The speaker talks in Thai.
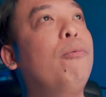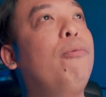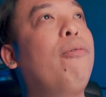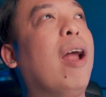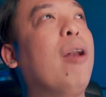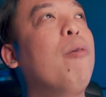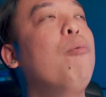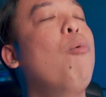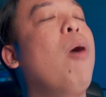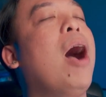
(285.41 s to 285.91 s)

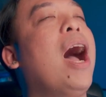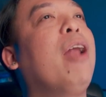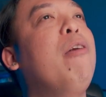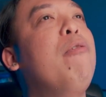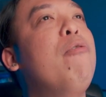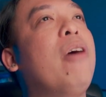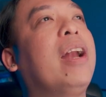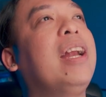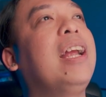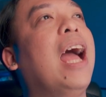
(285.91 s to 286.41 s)
ฝันหวาน
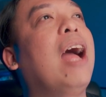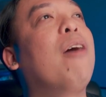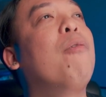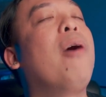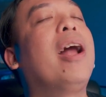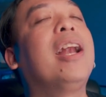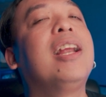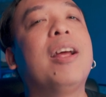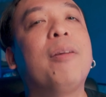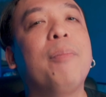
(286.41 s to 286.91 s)
ฝันกลาง
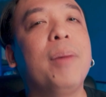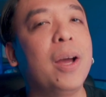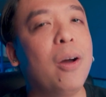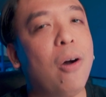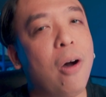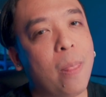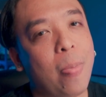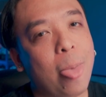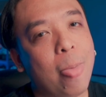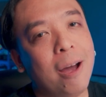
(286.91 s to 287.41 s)
วันกันไป
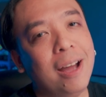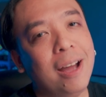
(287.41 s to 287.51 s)
ก่อน